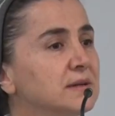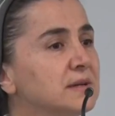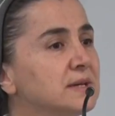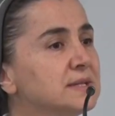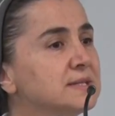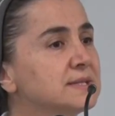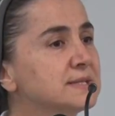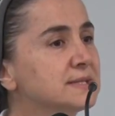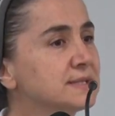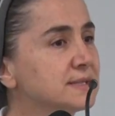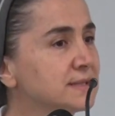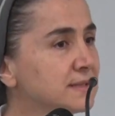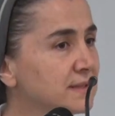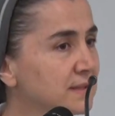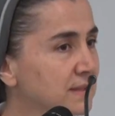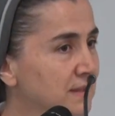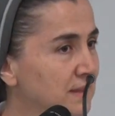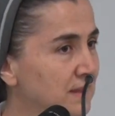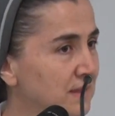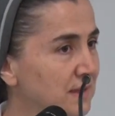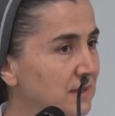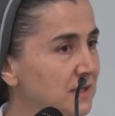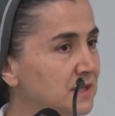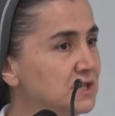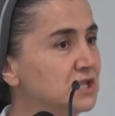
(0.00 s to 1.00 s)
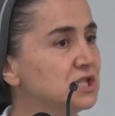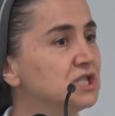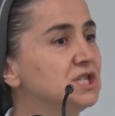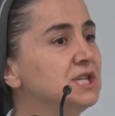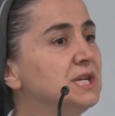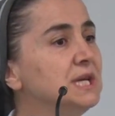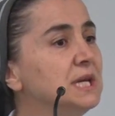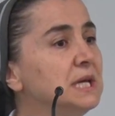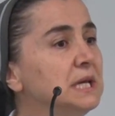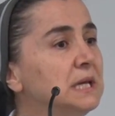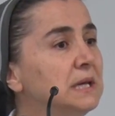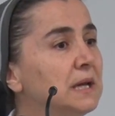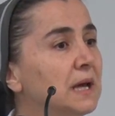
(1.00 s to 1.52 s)
نص
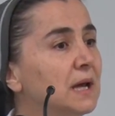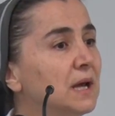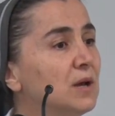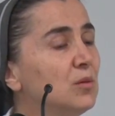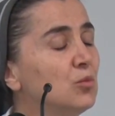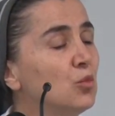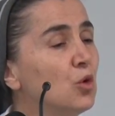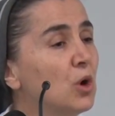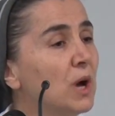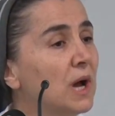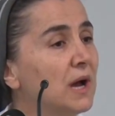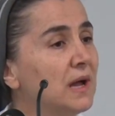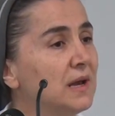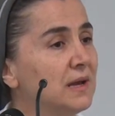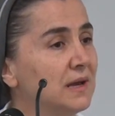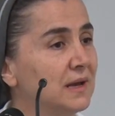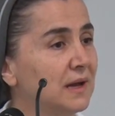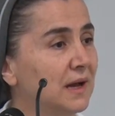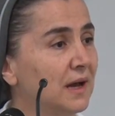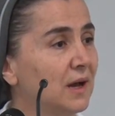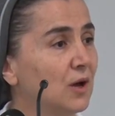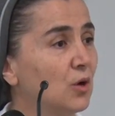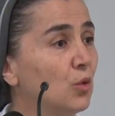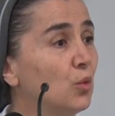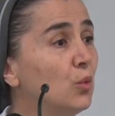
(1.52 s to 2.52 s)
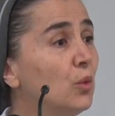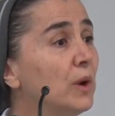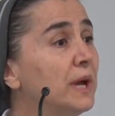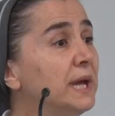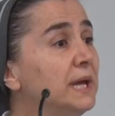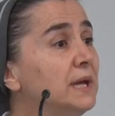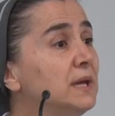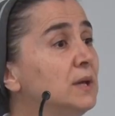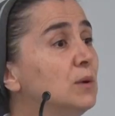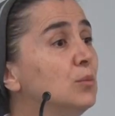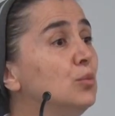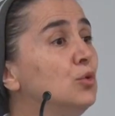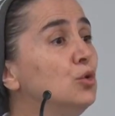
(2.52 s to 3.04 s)
انجيل المخلع
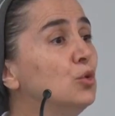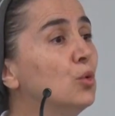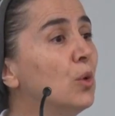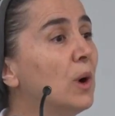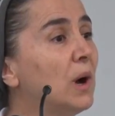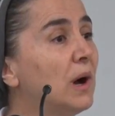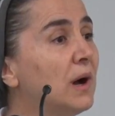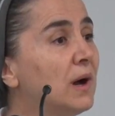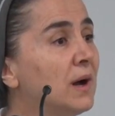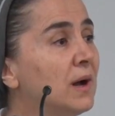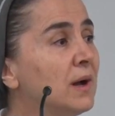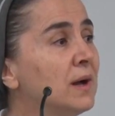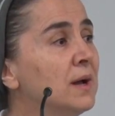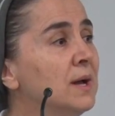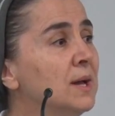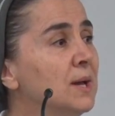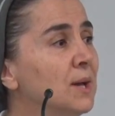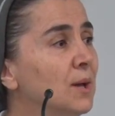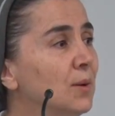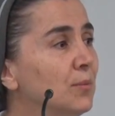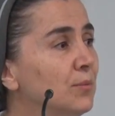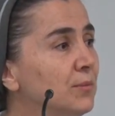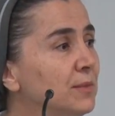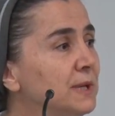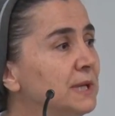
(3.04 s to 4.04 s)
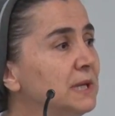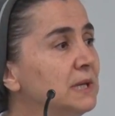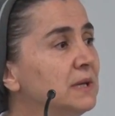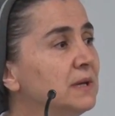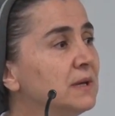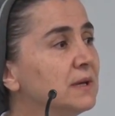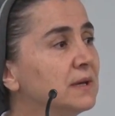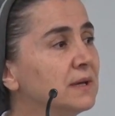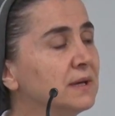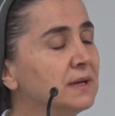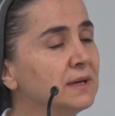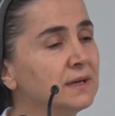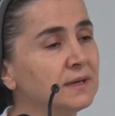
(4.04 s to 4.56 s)
وين بيوقع من
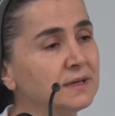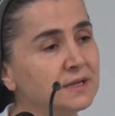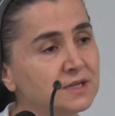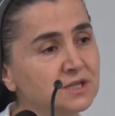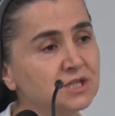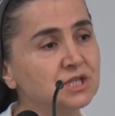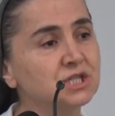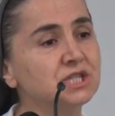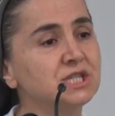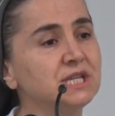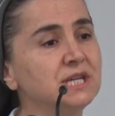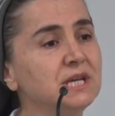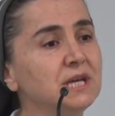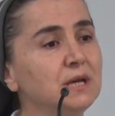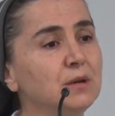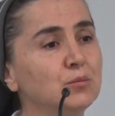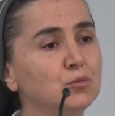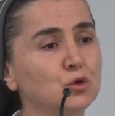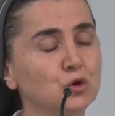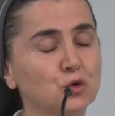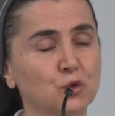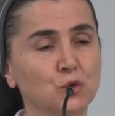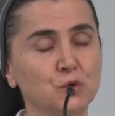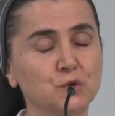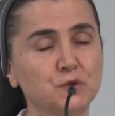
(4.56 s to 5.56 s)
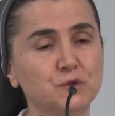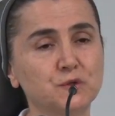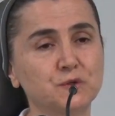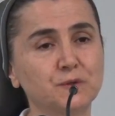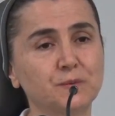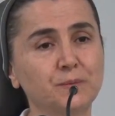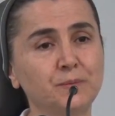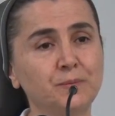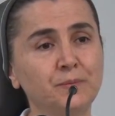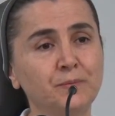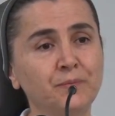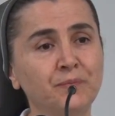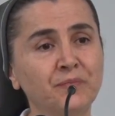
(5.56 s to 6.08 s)
آه، انجيل مرقس
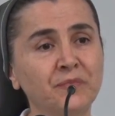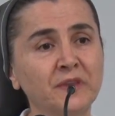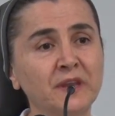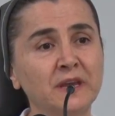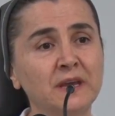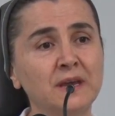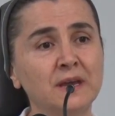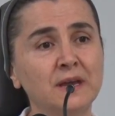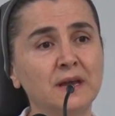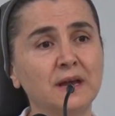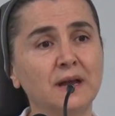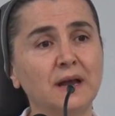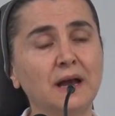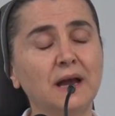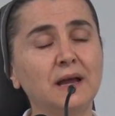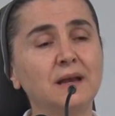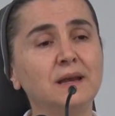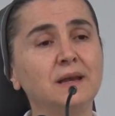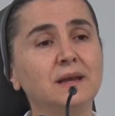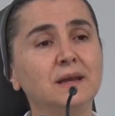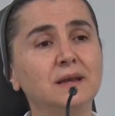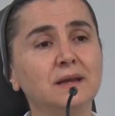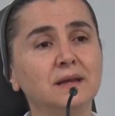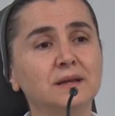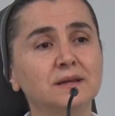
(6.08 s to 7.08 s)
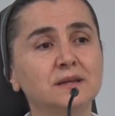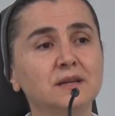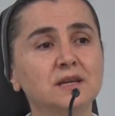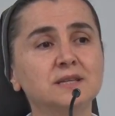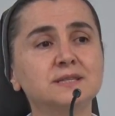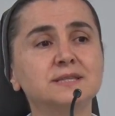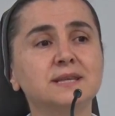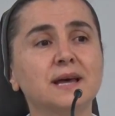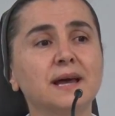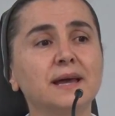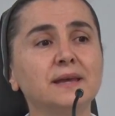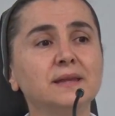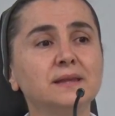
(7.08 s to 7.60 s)

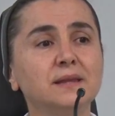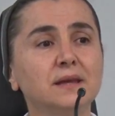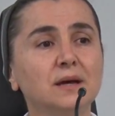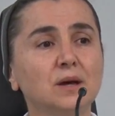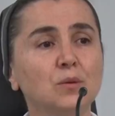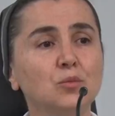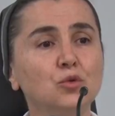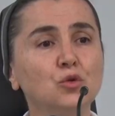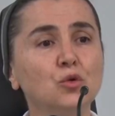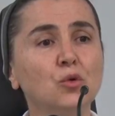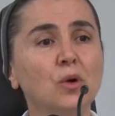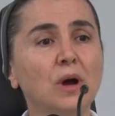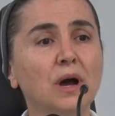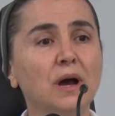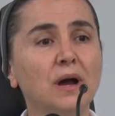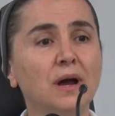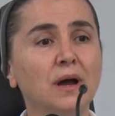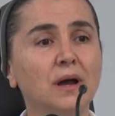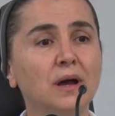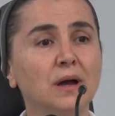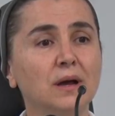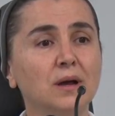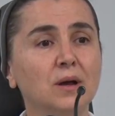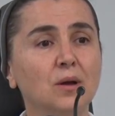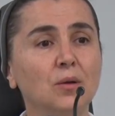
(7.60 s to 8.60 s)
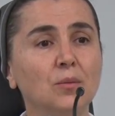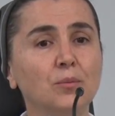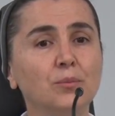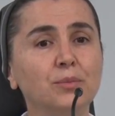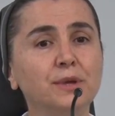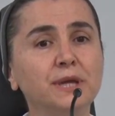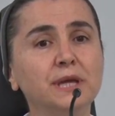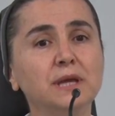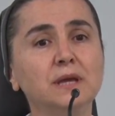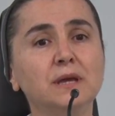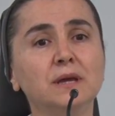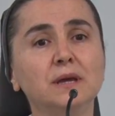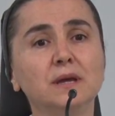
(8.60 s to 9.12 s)
هالنص هيدا بيوقع
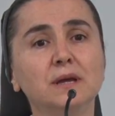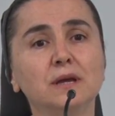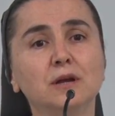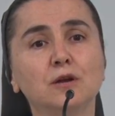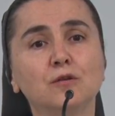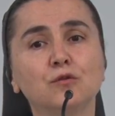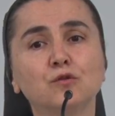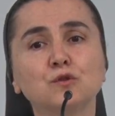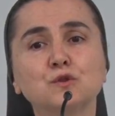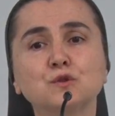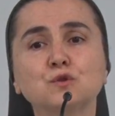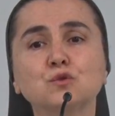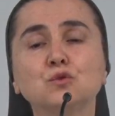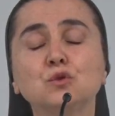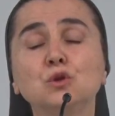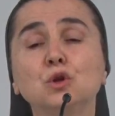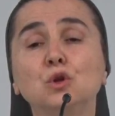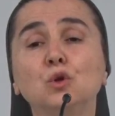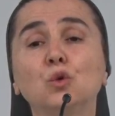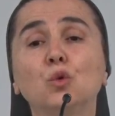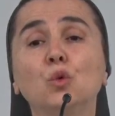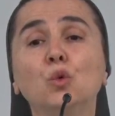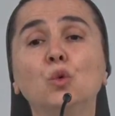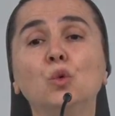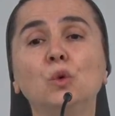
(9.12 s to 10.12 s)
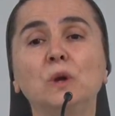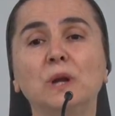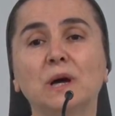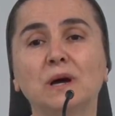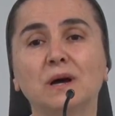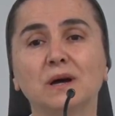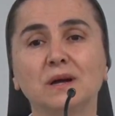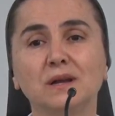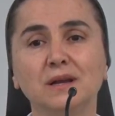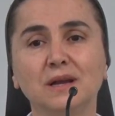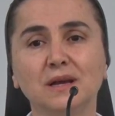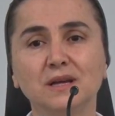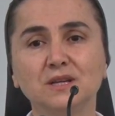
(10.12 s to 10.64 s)
بالفصول
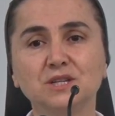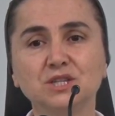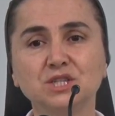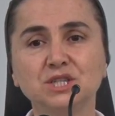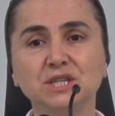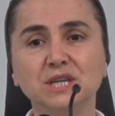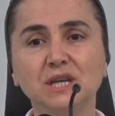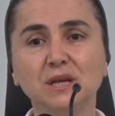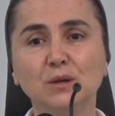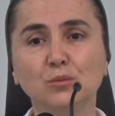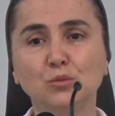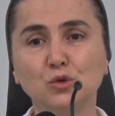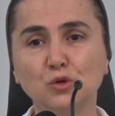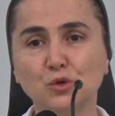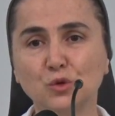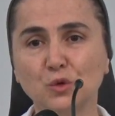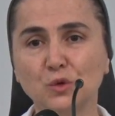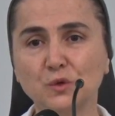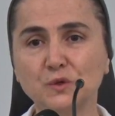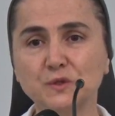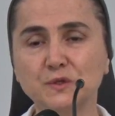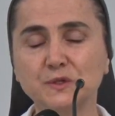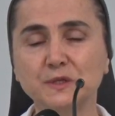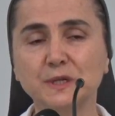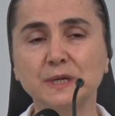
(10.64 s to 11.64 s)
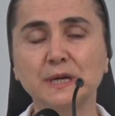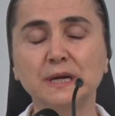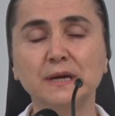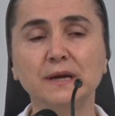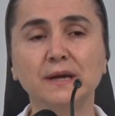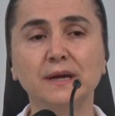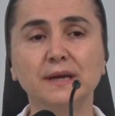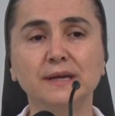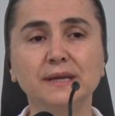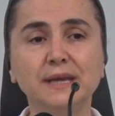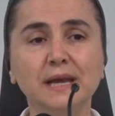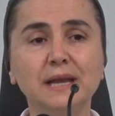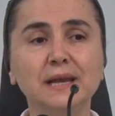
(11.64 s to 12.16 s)
الاولى لانجيل مرقس
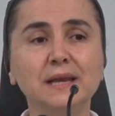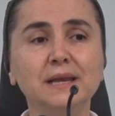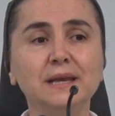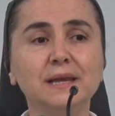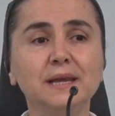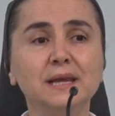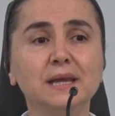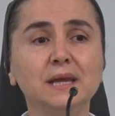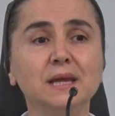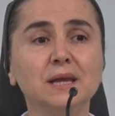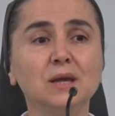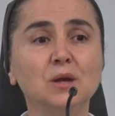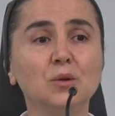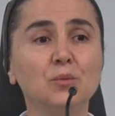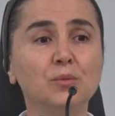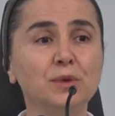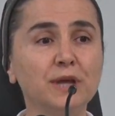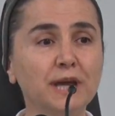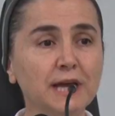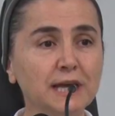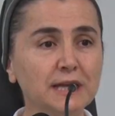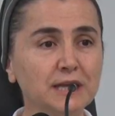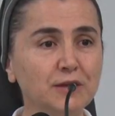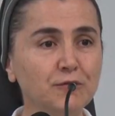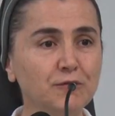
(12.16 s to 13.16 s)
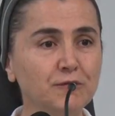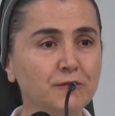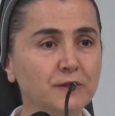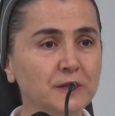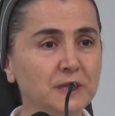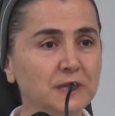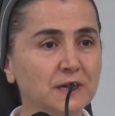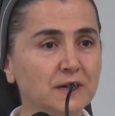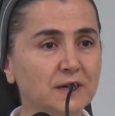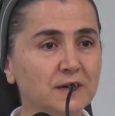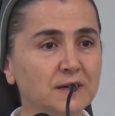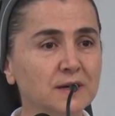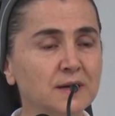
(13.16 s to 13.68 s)
يلي بيحكي
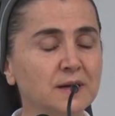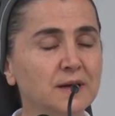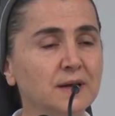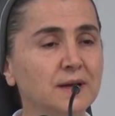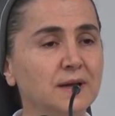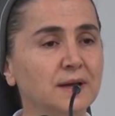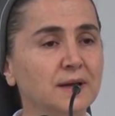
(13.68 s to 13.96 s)
فيها